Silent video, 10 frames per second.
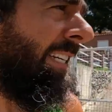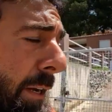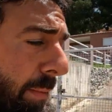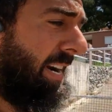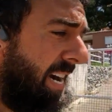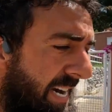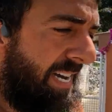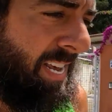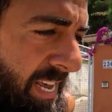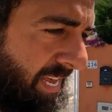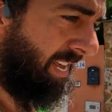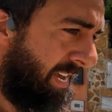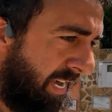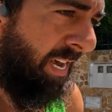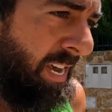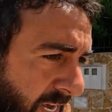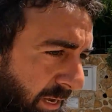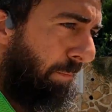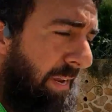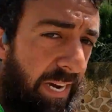de semana,
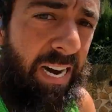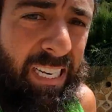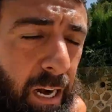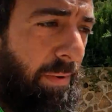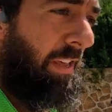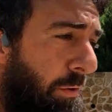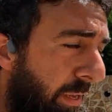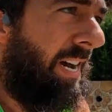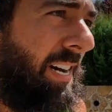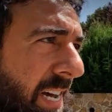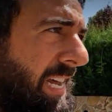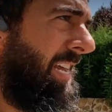viernes al mediodía.